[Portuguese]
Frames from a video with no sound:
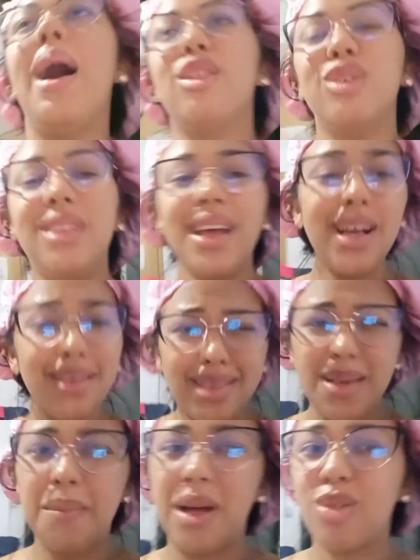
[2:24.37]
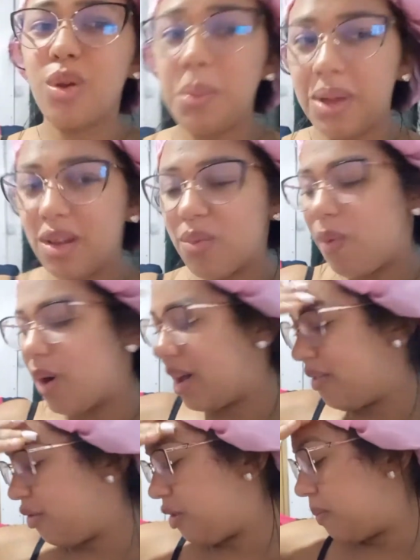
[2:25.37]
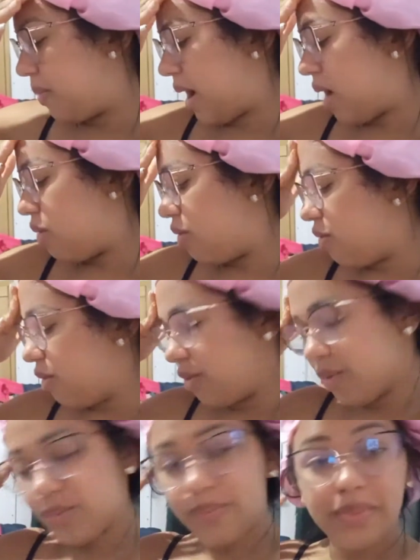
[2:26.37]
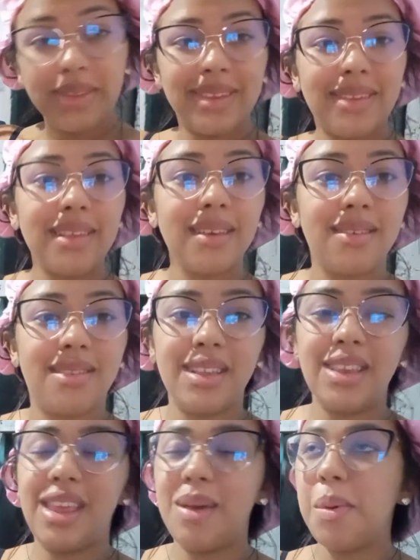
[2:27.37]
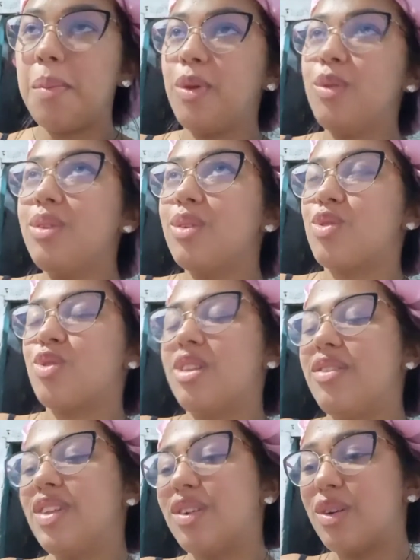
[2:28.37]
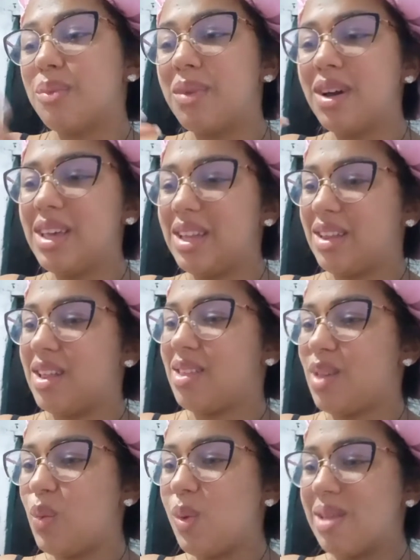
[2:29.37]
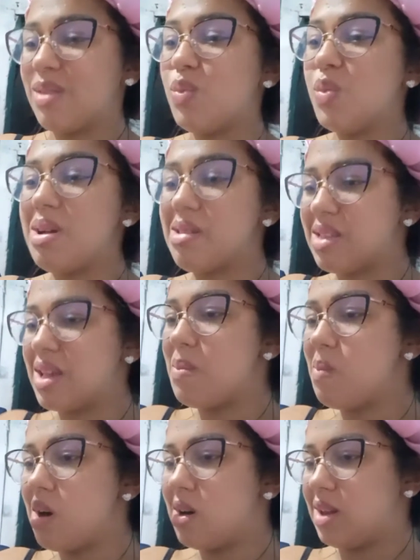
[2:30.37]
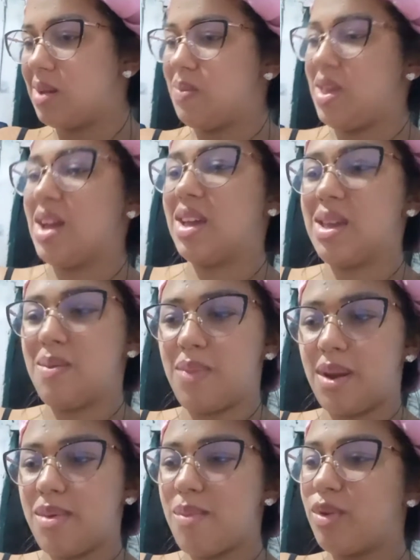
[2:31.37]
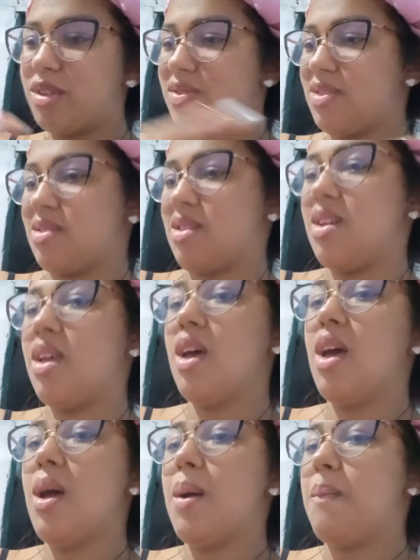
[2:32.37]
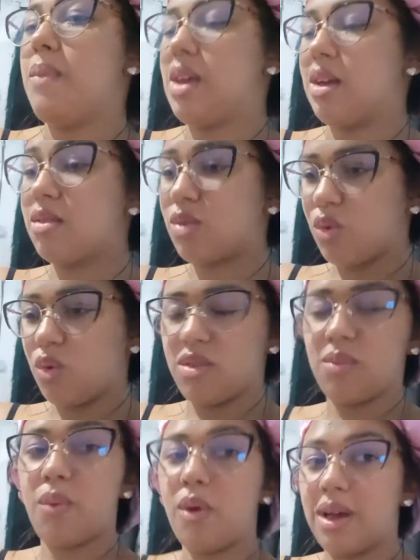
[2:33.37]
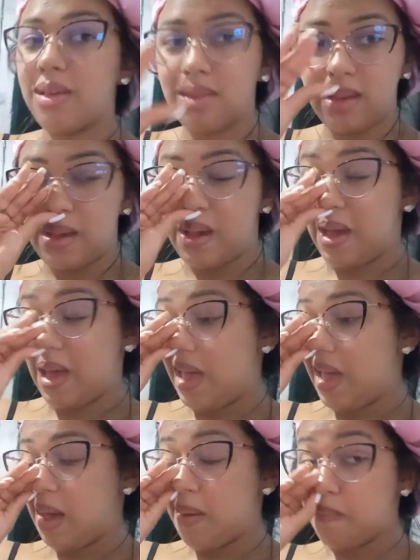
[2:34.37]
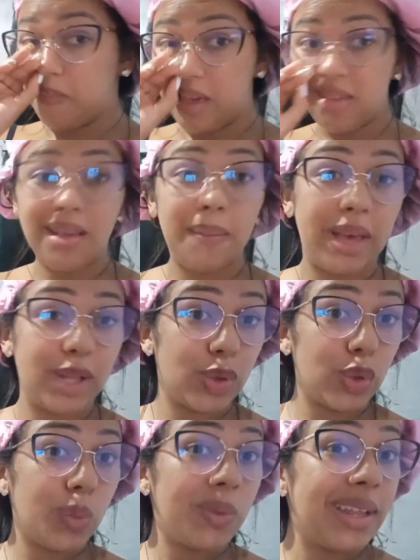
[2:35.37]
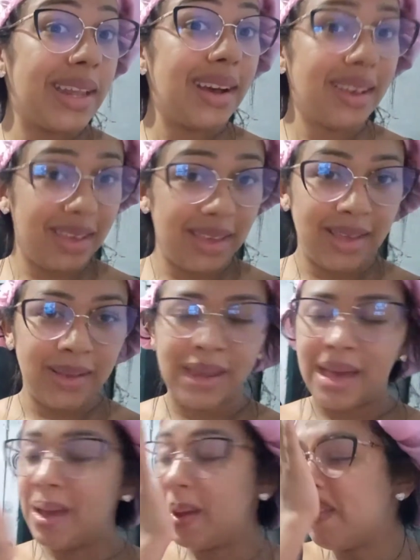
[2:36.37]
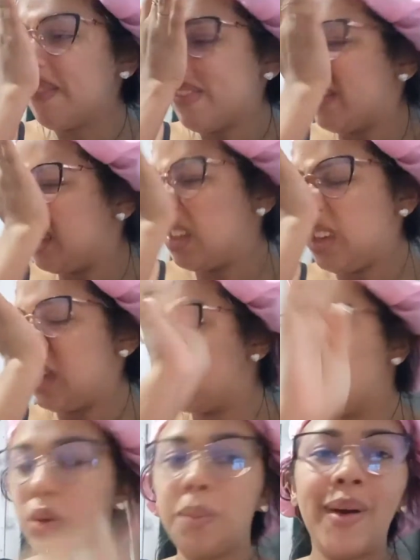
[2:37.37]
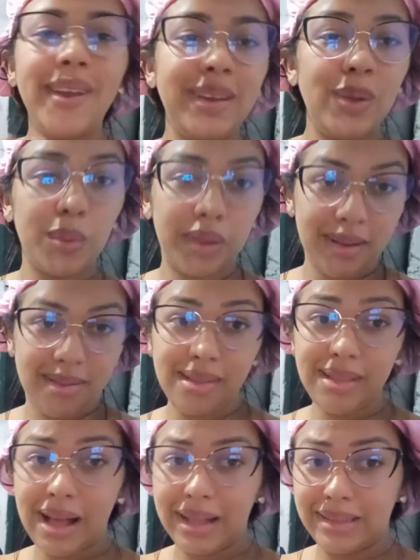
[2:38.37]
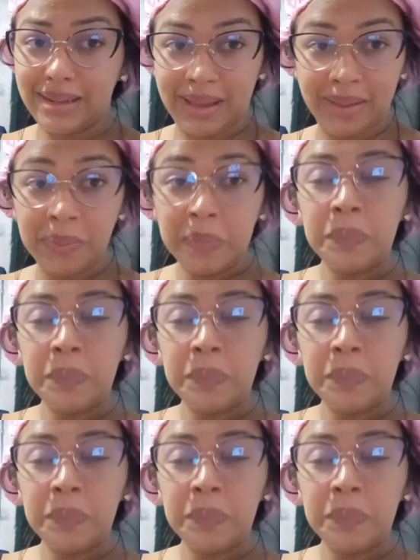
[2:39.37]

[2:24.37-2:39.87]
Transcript: Jantei assim, mais ou menos, porque fui para o cinema. Meu Deus, manhã tem que ser uma, uma semana minha aqui para mim poder fazer minhas coisas. Porque assim, minhas amigas, todo mundo é daqui, né? E eu tô morando em outra cidade, né?